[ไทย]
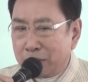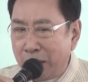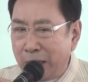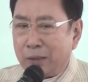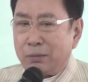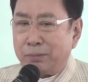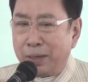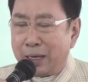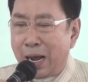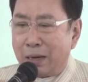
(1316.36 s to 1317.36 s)
ทรีต
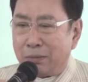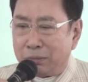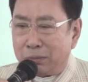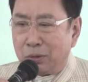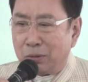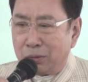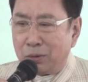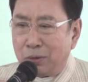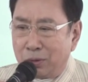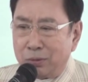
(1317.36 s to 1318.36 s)
เป็นการ
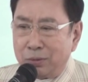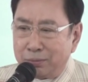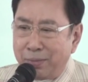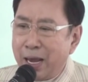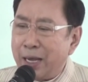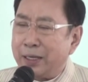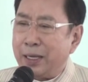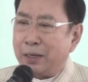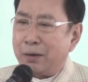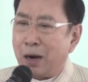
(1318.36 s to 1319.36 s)
ไม่ให้
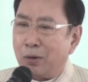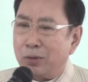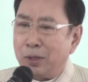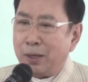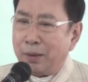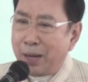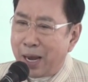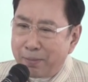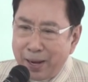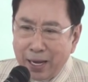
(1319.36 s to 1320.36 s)
เกียรติเรา
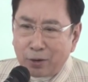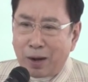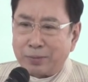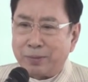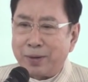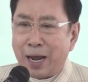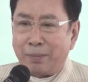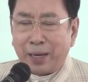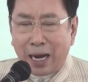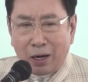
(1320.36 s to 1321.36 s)
ให้ไม่ให้ความสำคั
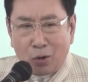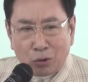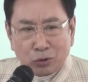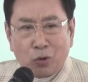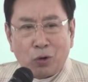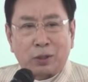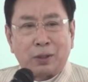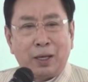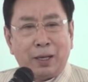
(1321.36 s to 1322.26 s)
ญเป็นการลงโทษ